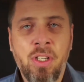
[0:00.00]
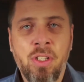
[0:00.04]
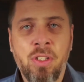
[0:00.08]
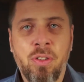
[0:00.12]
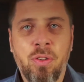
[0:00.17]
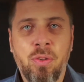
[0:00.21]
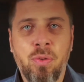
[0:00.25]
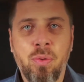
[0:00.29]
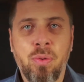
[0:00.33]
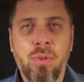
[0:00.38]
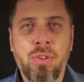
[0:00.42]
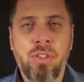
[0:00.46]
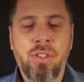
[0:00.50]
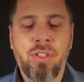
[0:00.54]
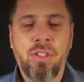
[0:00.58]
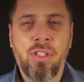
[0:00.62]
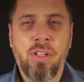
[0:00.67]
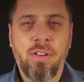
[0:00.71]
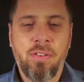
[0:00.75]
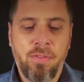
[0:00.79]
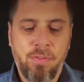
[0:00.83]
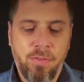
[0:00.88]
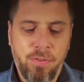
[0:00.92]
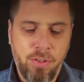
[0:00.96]
durch
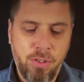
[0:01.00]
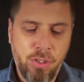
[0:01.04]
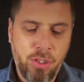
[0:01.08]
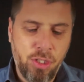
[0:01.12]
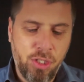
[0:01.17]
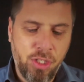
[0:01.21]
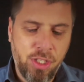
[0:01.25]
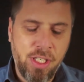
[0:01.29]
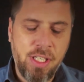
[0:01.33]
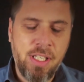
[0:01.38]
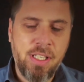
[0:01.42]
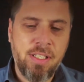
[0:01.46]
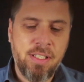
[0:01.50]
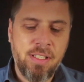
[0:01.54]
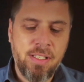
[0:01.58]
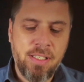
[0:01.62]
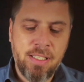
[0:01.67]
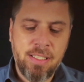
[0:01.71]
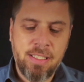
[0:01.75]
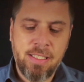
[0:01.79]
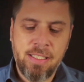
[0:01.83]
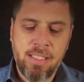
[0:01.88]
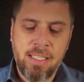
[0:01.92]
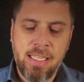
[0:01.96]

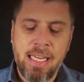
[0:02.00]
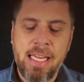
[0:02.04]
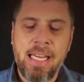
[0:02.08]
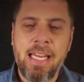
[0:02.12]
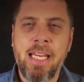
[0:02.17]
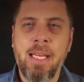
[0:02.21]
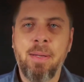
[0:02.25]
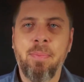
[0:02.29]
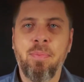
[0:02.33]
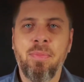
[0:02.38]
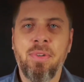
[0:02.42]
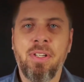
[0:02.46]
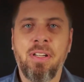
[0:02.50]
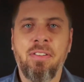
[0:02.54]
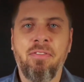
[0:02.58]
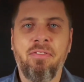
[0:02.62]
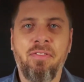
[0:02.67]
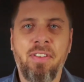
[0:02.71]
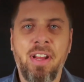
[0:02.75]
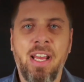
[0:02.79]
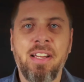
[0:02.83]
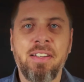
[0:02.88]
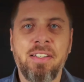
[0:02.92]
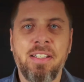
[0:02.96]
verschiedene Ebenen,
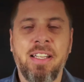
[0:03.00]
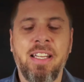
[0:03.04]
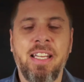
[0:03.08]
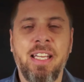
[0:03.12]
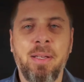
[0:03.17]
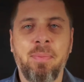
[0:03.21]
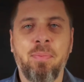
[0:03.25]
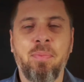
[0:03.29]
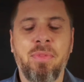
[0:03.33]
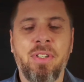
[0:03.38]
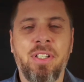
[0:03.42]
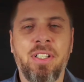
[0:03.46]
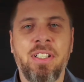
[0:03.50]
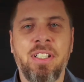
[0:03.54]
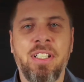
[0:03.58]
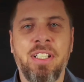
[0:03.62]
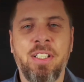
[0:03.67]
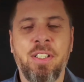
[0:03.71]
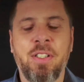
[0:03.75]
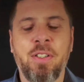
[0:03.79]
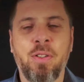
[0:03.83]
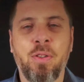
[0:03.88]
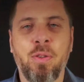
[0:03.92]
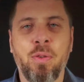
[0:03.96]
Werteebenen
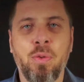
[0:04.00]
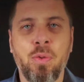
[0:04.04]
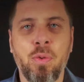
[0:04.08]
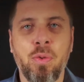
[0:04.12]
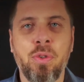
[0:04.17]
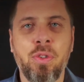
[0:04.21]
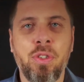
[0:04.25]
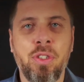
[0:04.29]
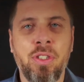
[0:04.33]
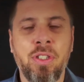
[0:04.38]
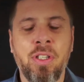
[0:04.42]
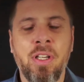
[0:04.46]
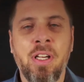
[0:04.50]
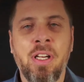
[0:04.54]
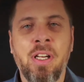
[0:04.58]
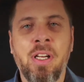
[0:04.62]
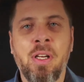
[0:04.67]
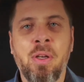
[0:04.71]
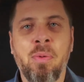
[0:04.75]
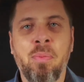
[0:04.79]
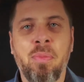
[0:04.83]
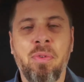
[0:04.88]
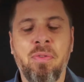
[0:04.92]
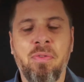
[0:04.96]
hindurch
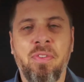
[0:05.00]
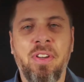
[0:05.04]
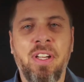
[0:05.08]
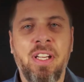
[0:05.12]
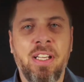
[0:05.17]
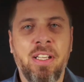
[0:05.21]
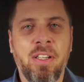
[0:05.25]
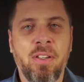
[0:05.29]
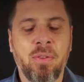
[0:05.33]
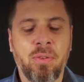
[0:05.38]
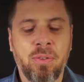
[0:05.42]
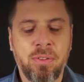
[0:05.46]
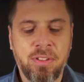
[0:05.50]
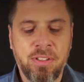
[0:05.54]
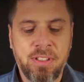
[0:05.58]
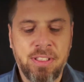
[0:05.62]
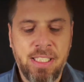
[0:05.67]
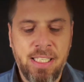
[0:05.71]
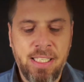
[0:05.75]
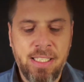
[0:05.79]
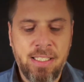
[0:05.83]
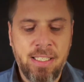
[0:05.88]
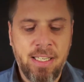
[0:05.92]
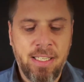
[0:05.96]
bewegen und
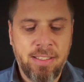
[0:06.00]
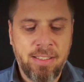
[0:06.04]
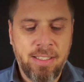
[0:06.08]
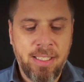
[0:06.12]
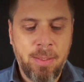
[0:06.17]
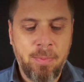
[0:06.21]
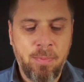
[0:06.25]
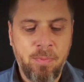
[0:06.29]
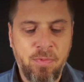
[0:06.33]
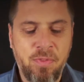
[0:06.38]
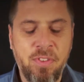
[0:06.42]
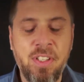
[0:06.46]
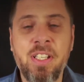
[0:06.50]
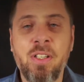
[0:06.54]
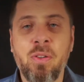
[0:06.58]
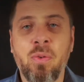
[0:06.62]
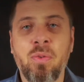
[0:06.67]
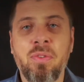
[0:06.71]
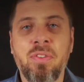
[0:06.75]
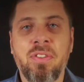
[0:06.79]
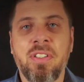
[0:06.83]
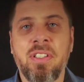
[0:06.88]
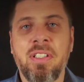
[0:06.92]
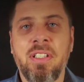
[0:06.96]
je nachdem, wie
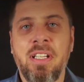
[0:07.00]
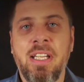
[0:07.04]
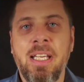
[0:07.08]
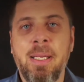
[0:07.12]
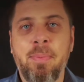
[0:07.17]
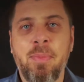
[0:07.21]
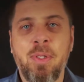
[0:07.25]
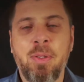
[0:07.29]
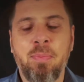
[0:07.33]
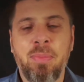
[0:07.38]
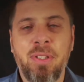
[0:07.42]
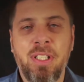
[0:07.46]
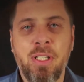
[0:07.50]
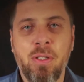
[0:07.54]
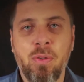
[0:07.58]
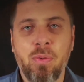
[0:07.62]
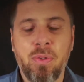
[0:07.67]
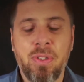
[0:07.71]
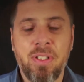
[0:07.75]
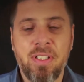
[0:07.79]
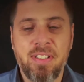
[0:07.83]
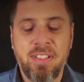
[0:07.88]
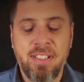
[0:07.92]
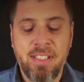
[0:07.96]
unsere
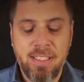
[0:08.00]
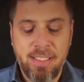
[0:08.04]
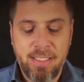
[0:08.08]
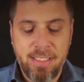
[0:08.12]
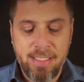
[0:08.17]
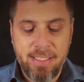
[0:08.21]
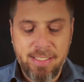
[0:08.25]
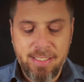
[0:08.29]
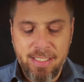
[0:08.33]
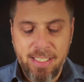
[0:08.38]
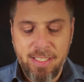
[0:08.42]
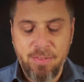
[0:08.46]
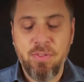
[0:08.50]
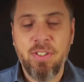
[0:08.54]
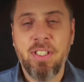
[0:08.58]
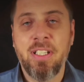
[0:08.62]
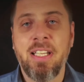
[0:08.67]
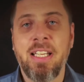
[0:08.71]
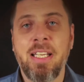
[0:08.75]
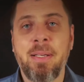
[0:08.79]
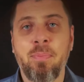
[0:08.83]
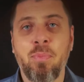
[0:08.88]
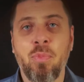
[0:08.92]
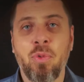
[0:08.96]
Lebensbedingungen sind, in denen wir
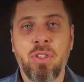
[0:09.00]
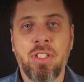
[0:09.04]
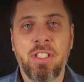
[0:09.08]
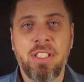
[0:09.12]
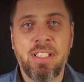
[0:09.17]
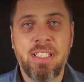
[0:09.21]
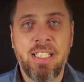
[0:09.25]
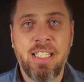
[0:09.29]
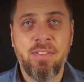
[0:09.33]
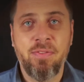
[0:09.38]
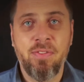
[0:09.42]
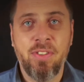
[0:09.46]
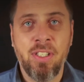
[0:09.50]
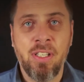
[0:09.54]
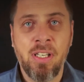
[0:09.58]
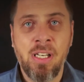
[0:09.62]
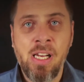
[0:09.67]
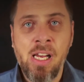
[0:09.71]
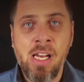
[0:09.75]
leben oder in denen wir